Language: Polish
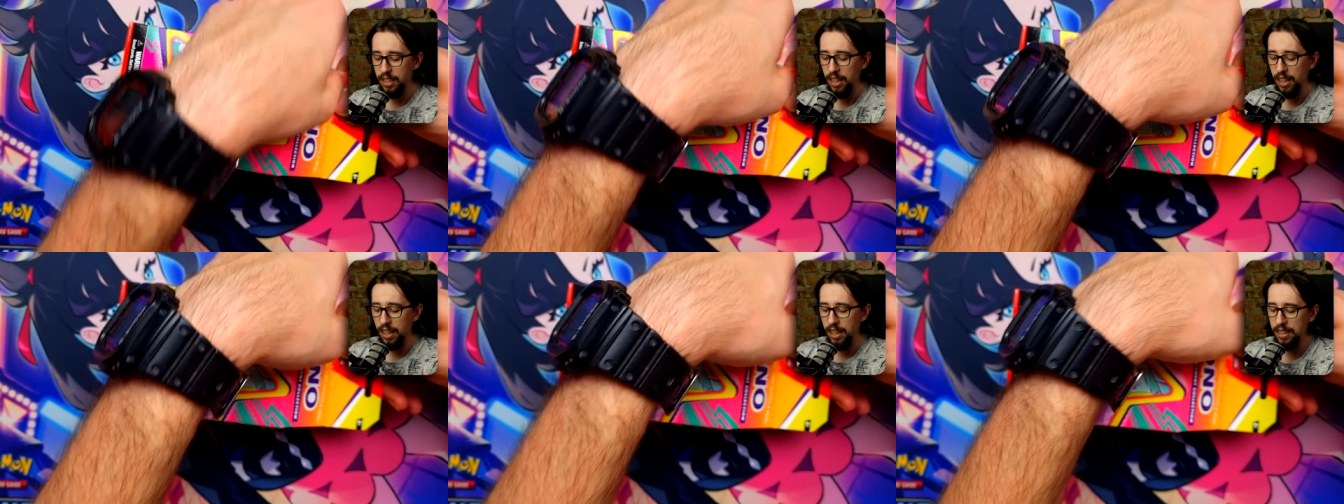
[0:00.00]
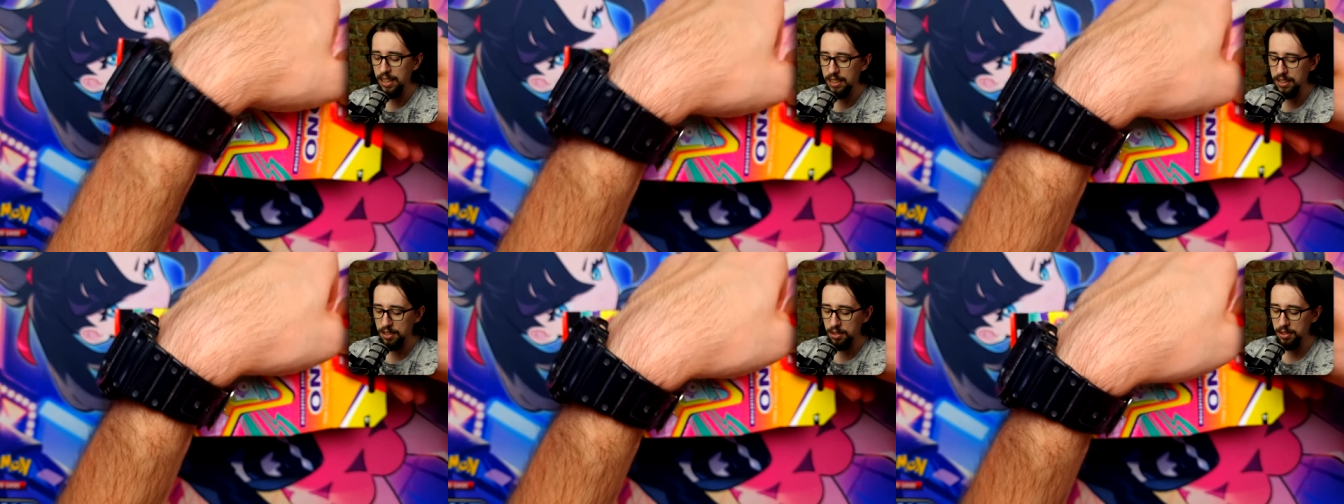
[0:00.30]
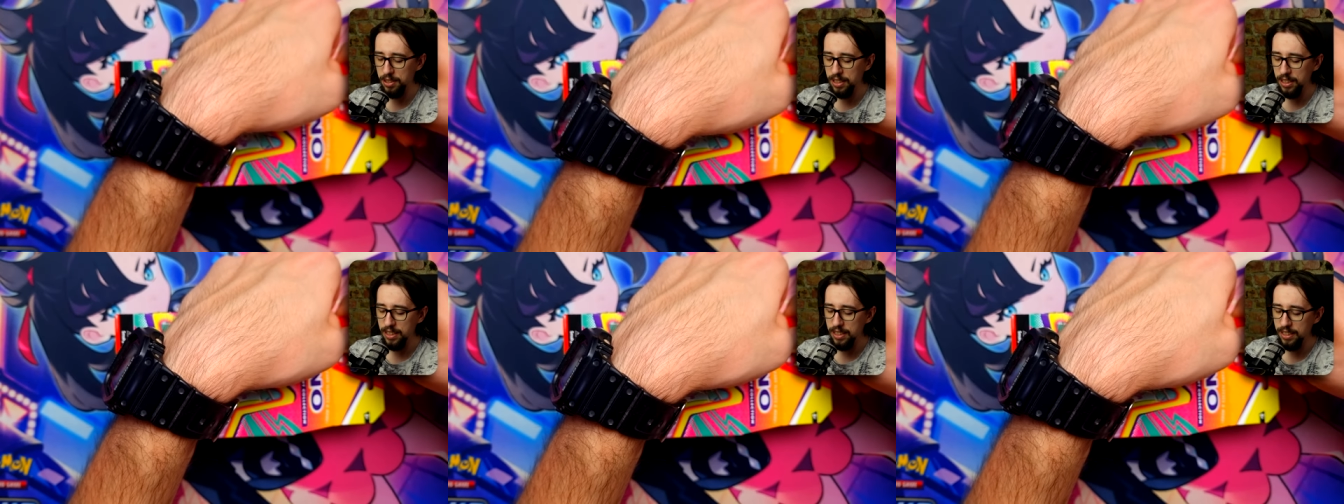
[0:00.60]
a jest
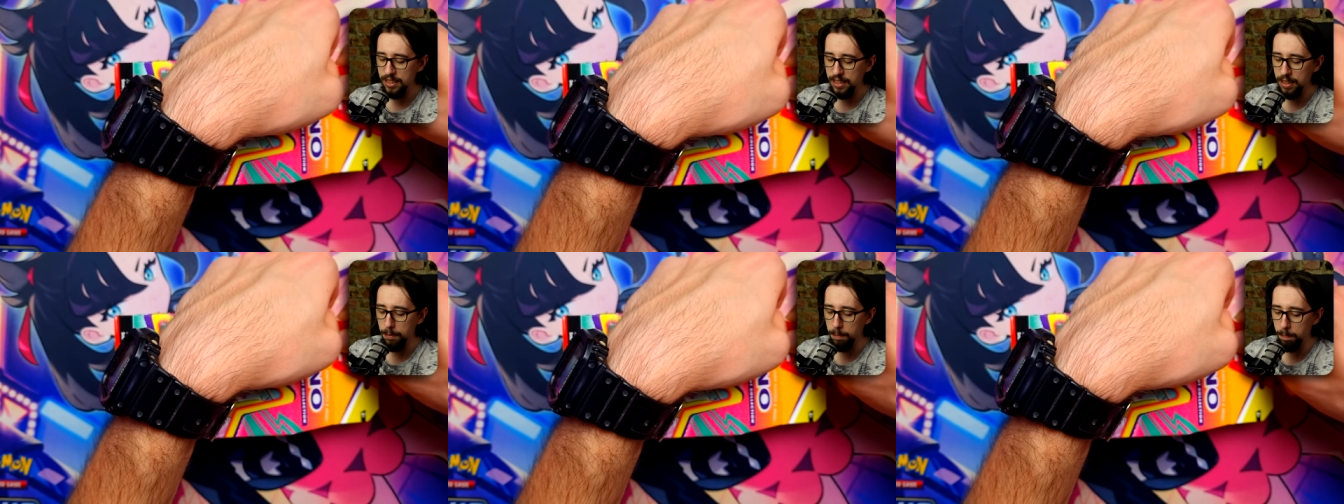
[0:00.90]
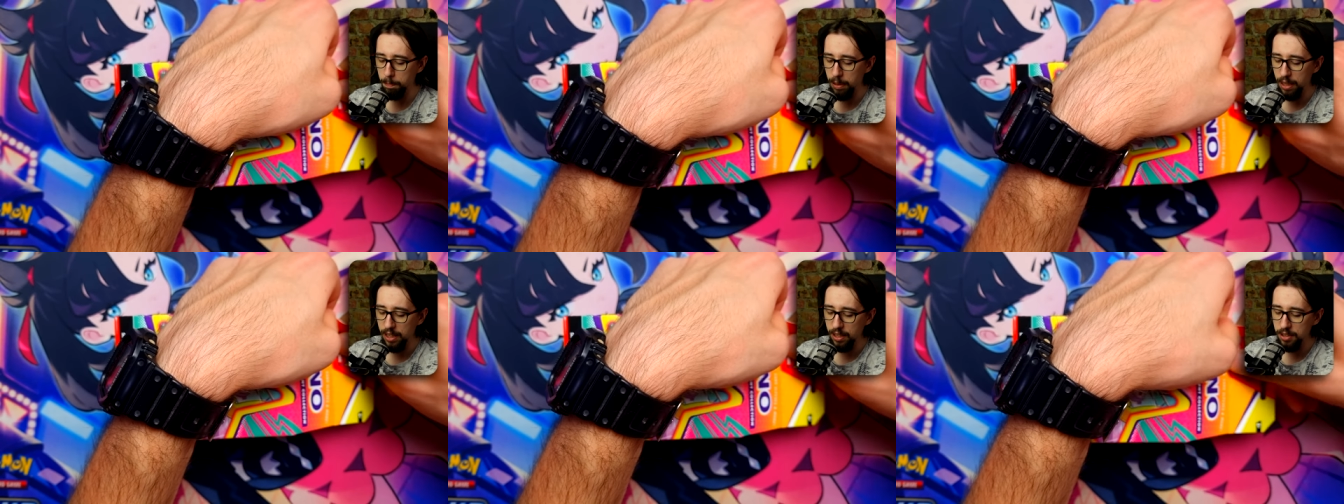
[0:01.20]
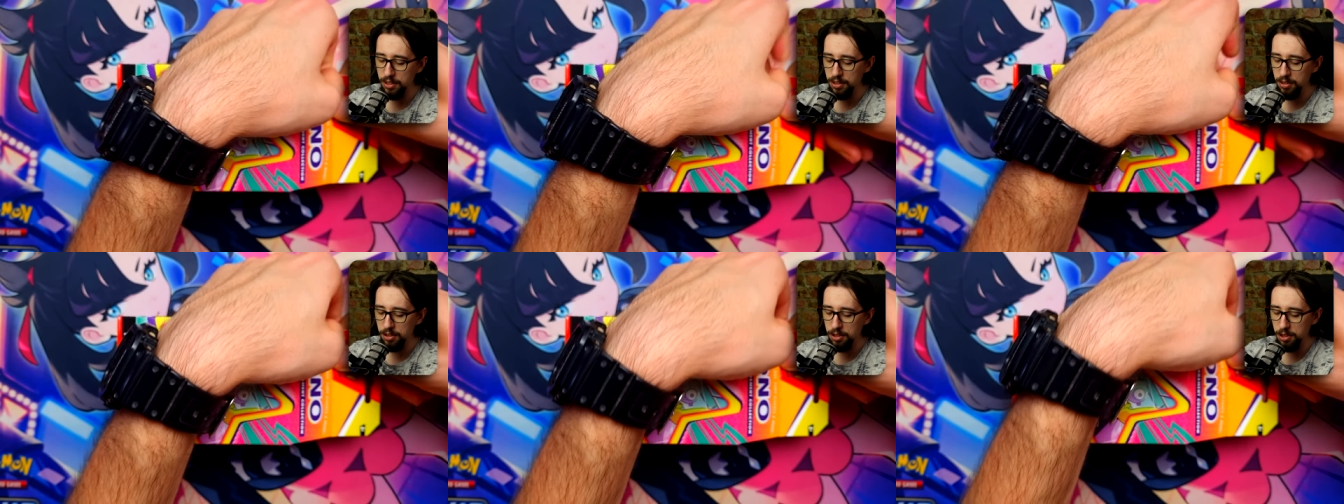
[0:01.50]
to zaiste
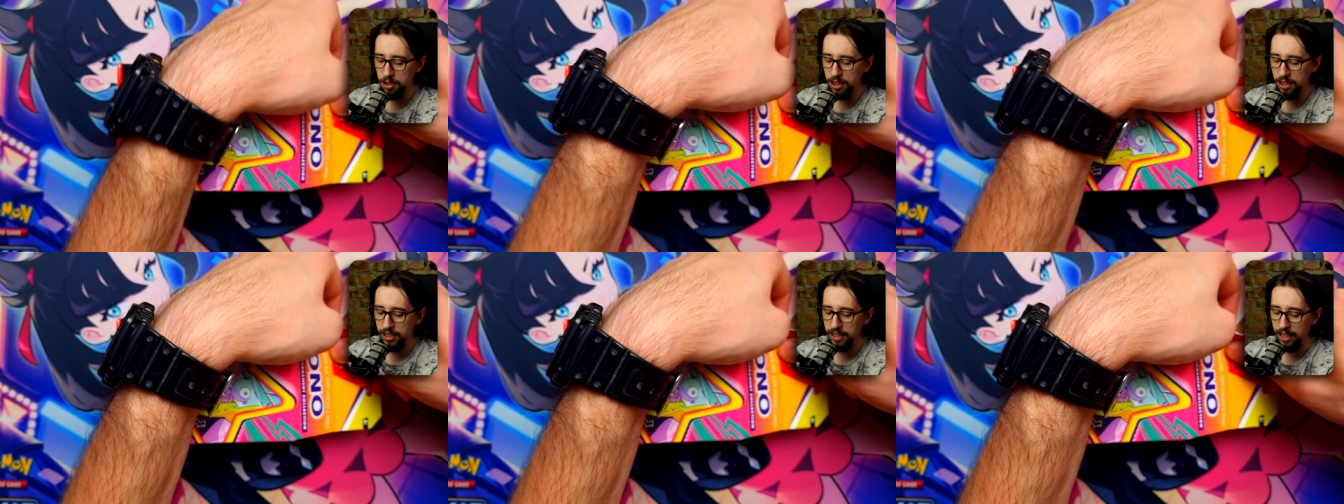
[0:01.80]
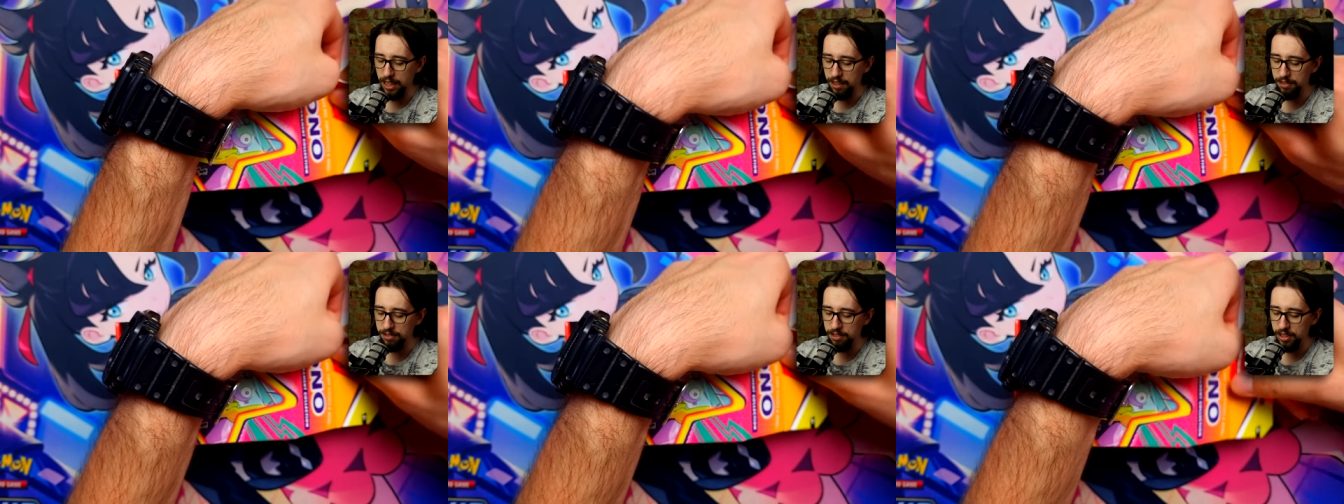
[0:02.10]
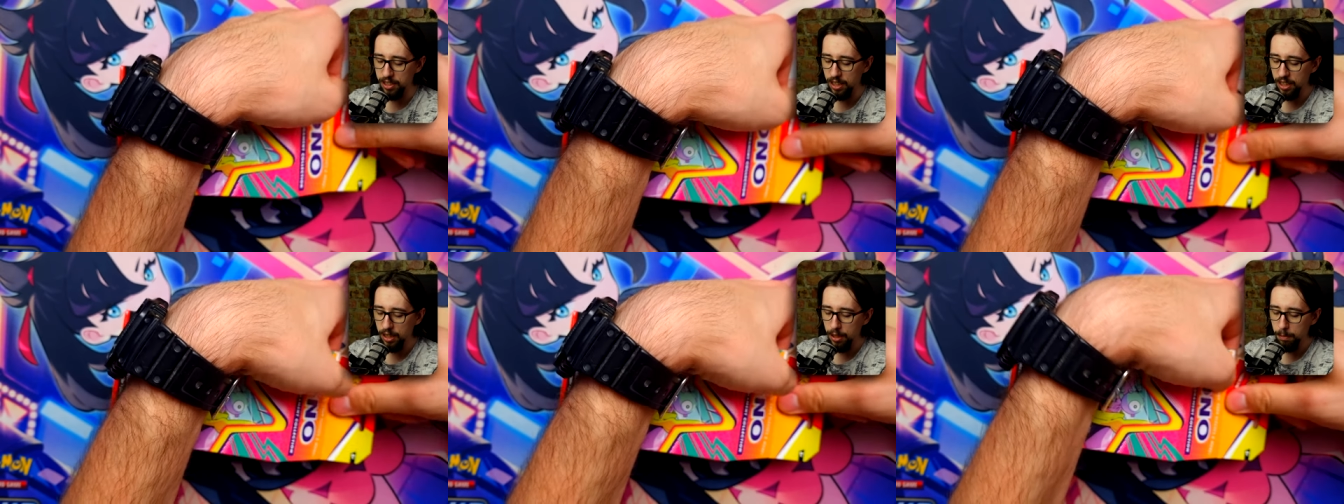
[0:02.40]
bardzo
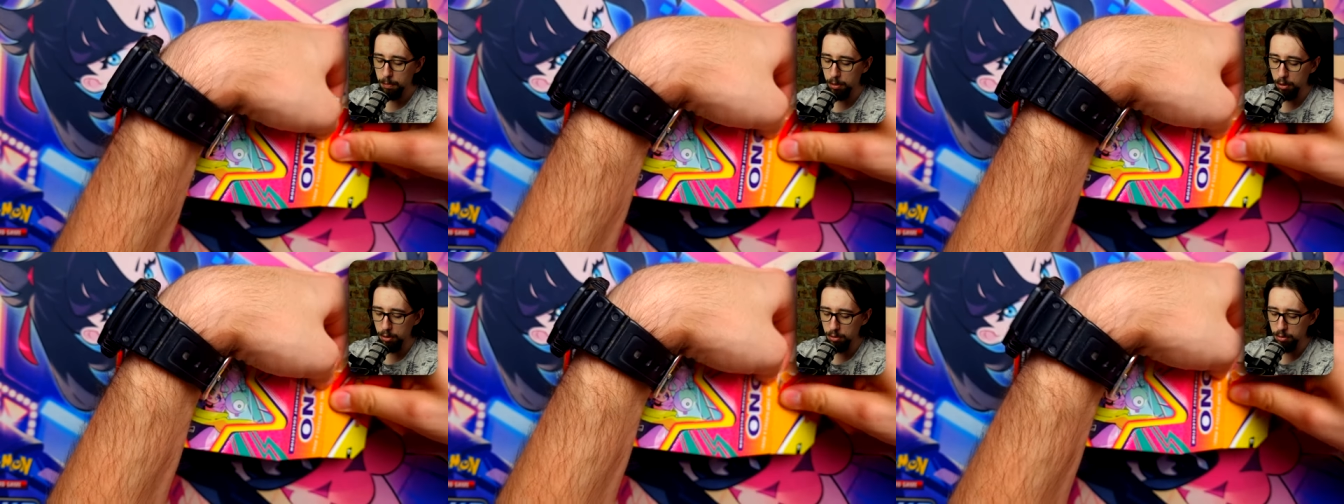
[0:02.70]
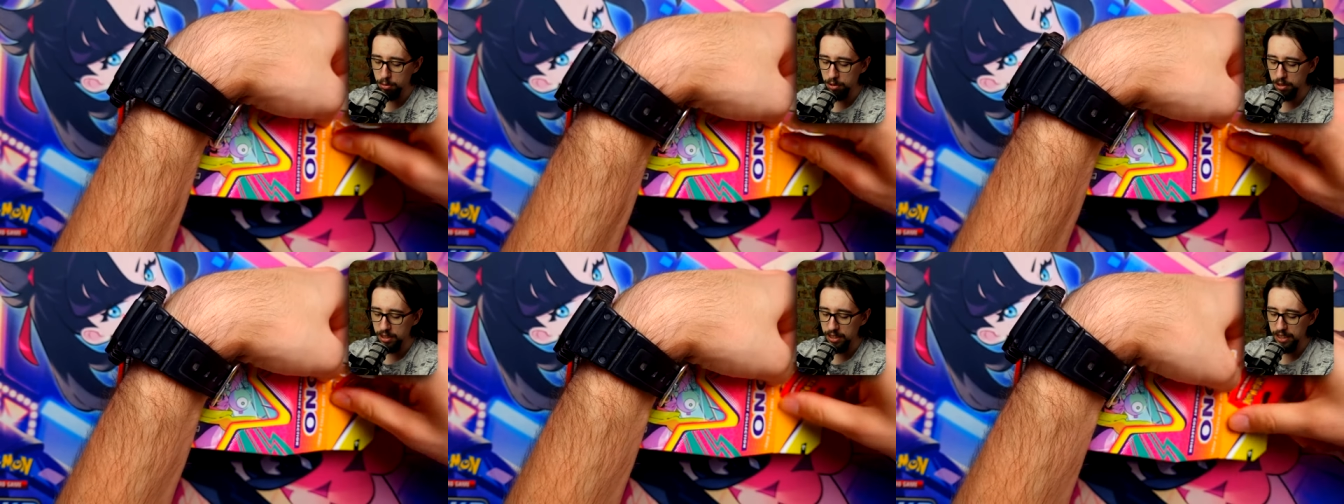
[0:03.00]
ciekawy produkt.